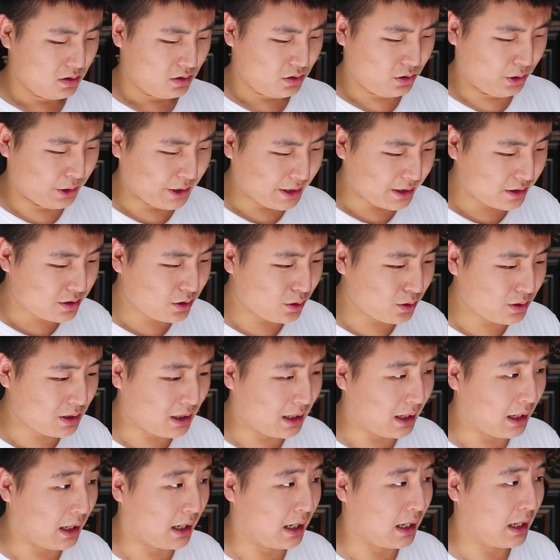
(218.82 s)
腿受
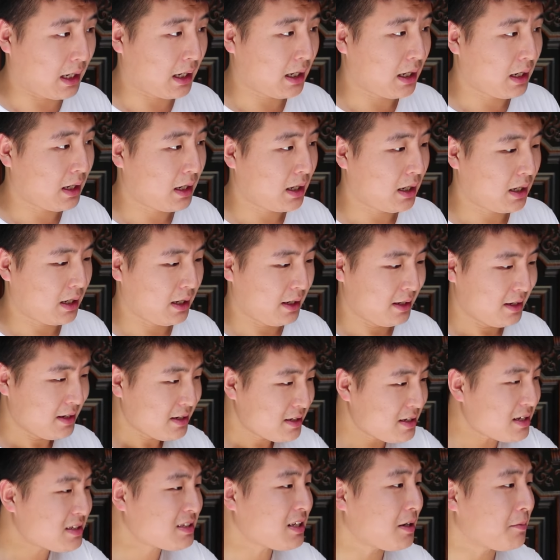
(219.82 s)
伤了？
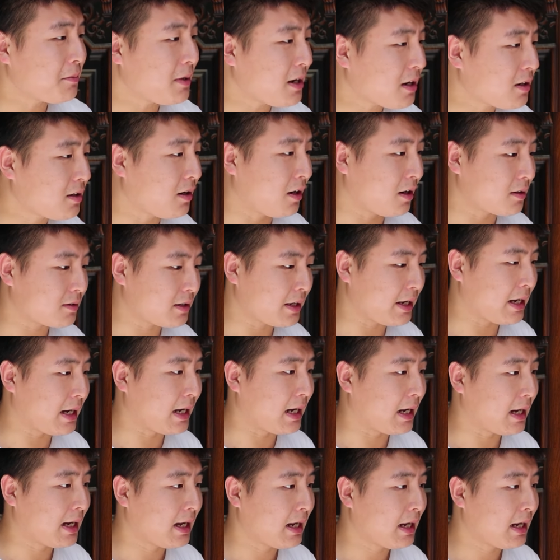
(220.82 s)
你怎么搞的呀？